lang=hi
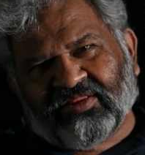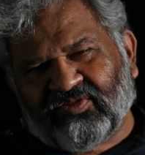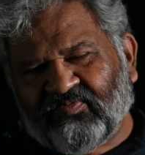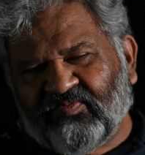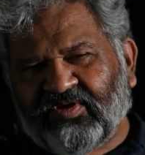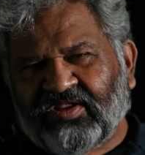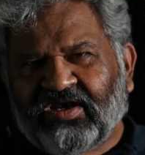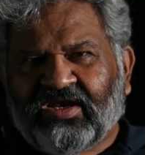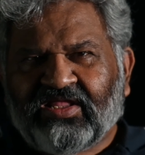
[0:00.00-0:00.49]

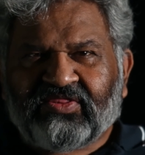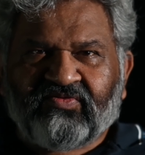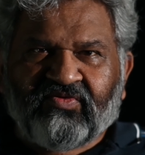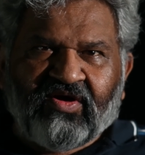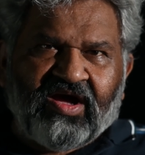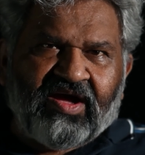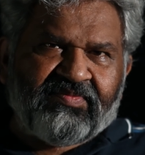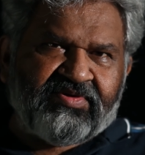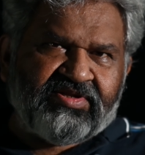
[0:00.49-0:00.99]
मेरे लिए
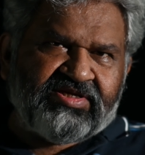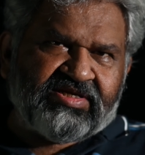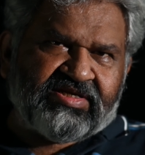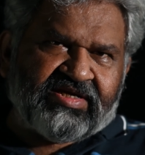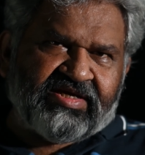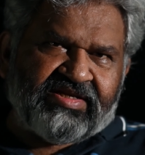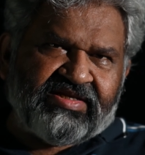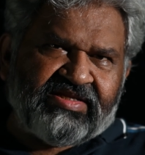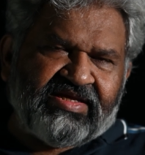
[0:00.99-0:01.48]
दुआ आपने ये
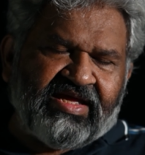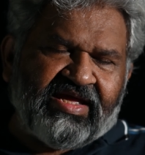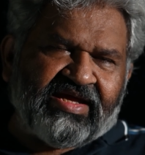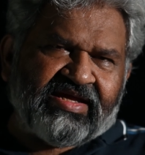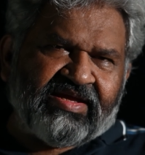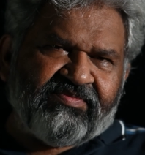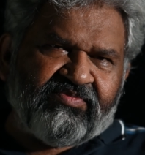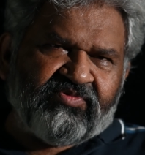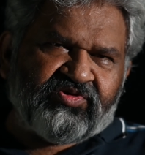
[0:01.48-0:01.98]
करनी है
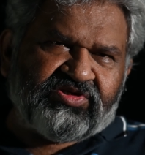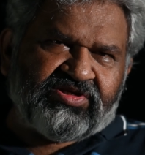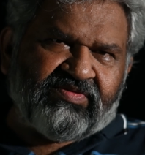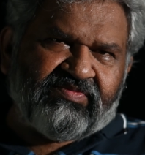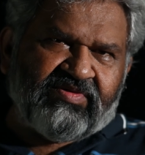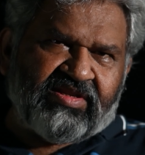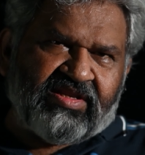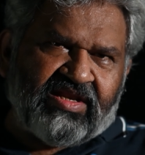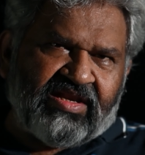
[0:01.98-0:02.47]
कि मुझे
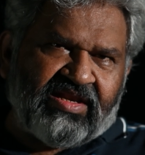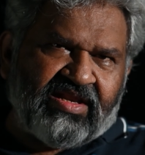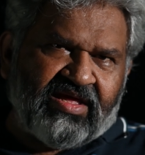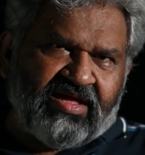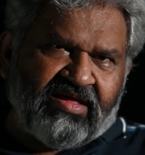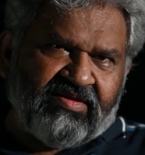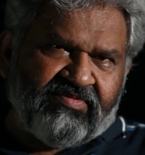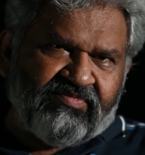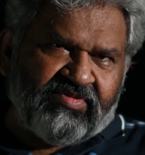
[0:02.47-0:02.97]
मेरे
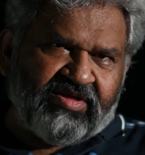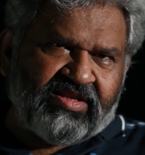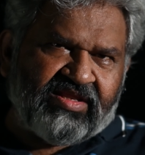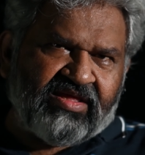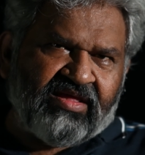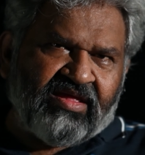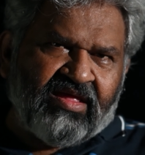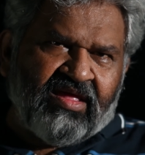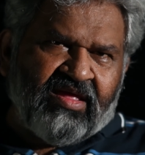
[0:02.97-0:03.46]
अल्लाह
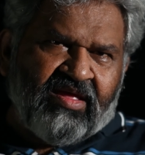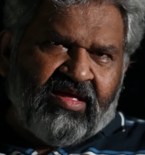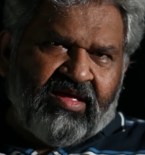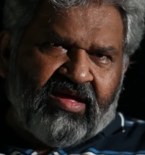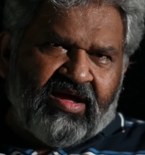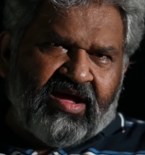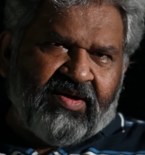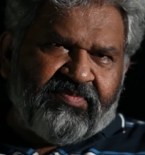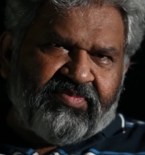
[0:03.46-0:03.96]
मेरे
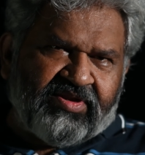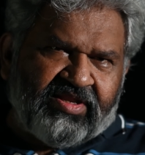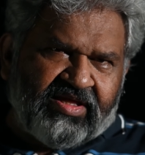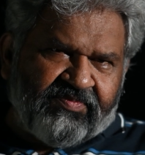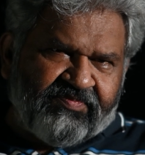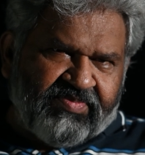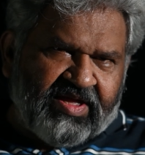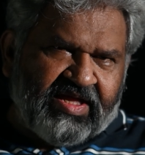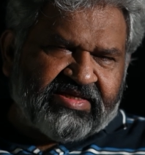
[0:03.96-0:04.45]
अपने
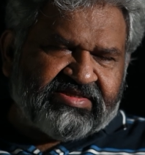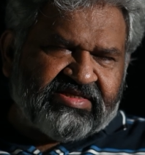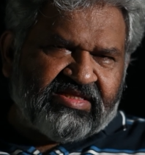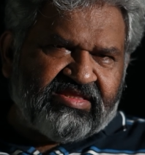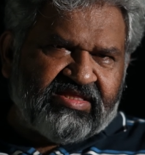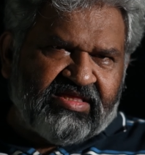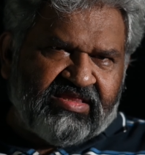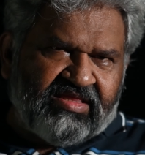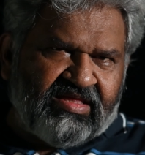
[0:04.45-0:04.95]
पास से
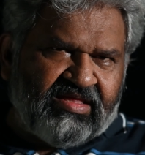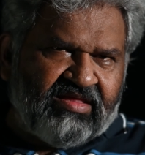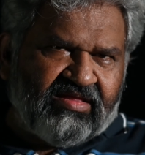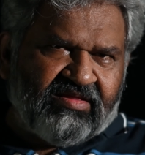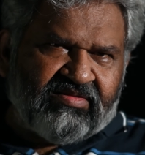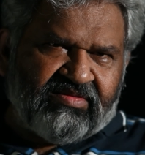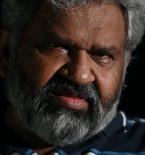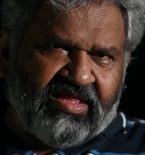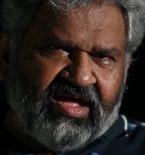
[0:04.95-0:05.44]
दे दें
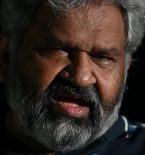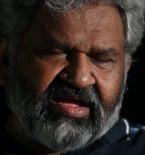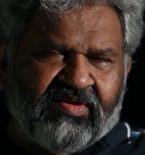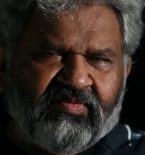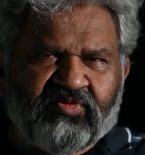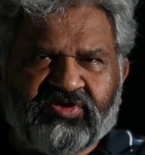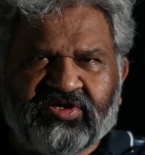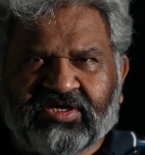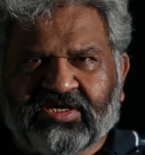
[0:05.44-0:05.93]
ना कि
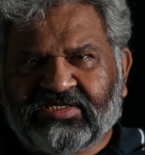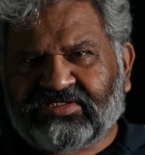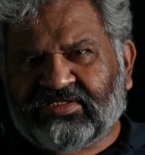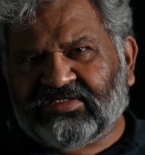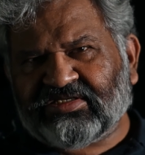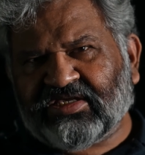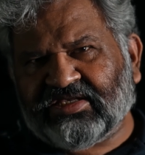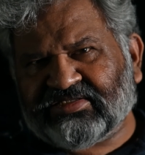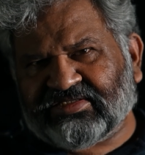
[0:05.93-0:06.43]
मुझे
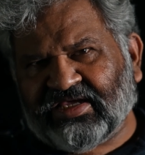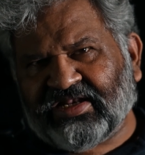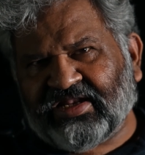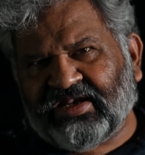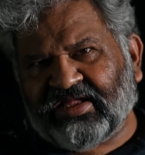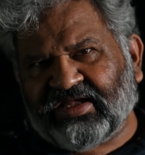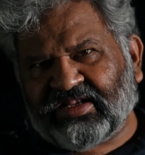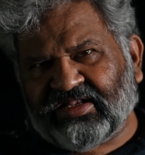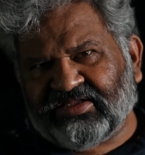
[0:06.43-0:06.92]
किसी से हिस्सा
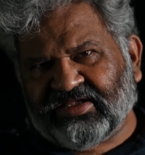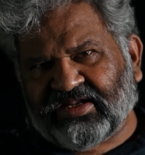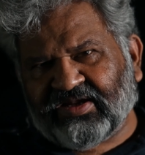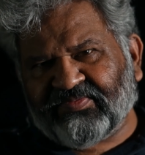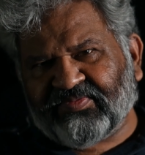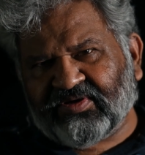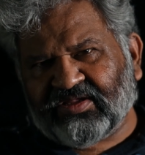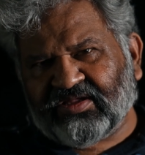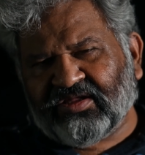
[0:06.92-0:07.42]
लेने के लिए जाना
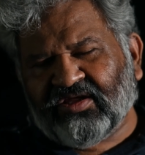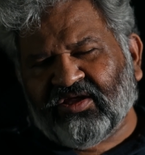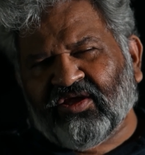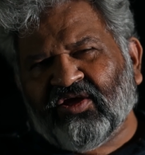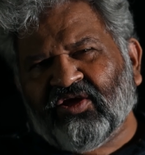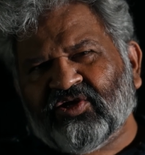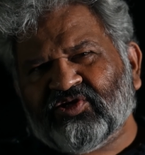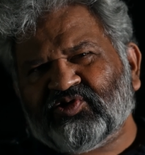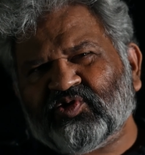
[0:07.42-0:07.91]
पड़े
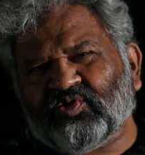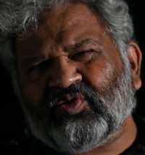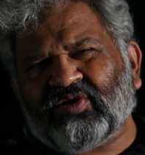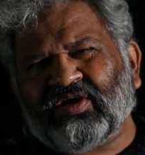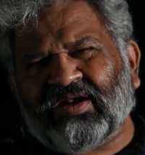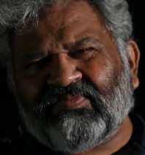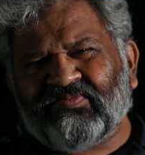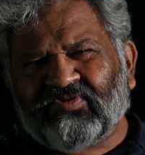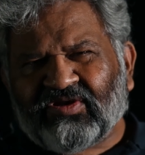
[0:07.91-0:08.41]
शुक्र
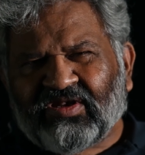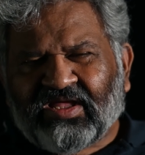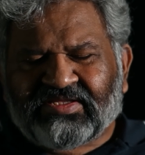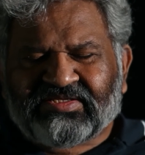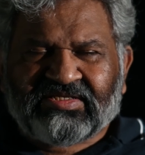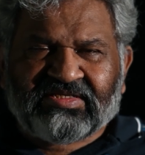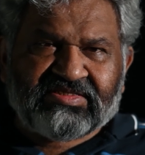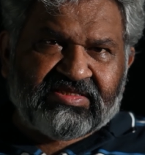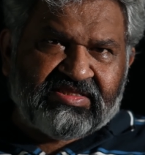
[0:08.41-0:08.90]
अलहमदिल्ला
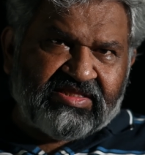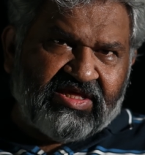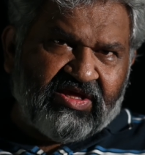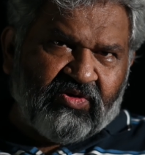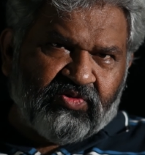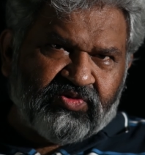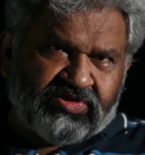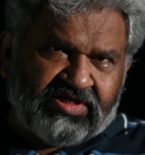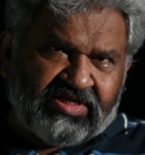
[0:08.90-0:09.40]
अच्छी ज़िंदगी
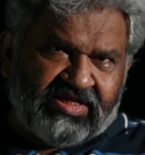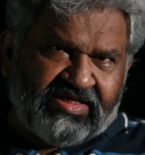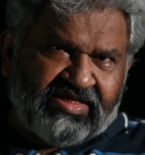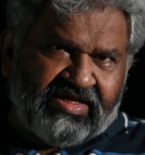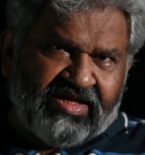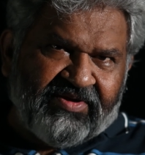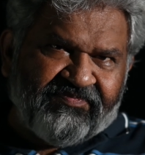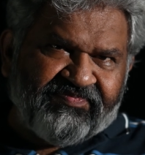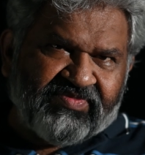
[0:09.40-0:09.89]
गुजर रही
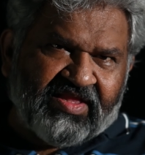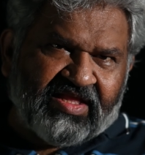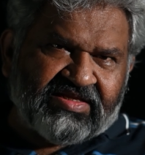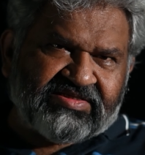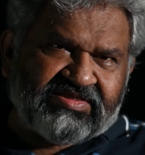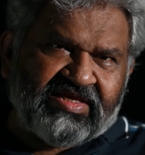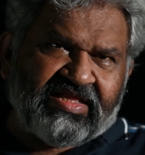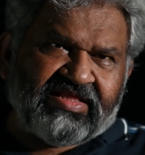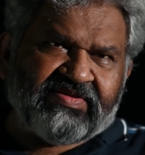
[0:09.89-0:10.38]
है
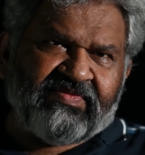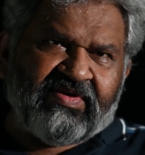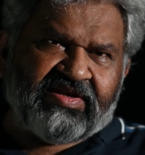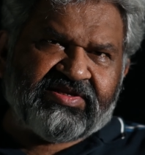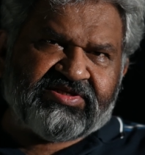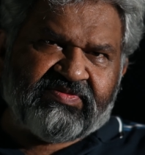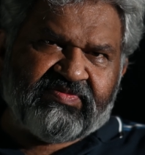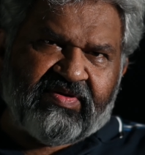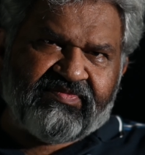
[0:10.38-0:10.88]

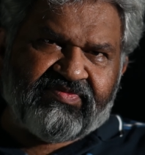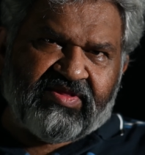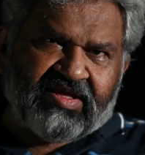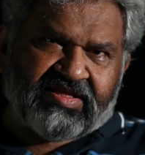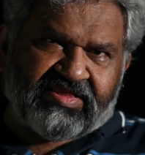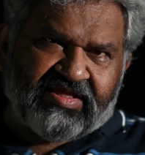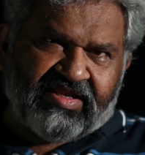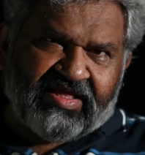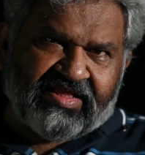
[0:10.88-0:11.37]
सेल्समैनशिप हम
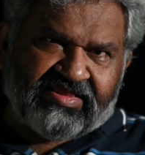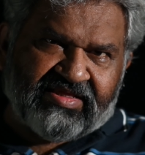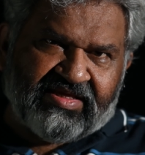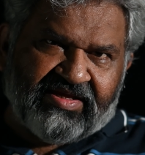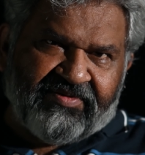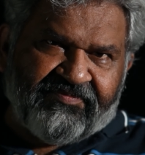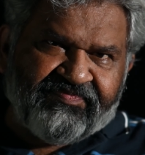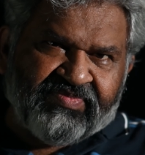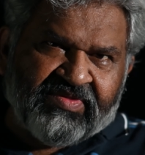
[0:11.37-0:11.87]
देखते रहते
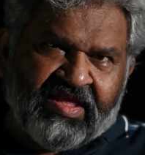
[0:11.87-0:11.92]
हैं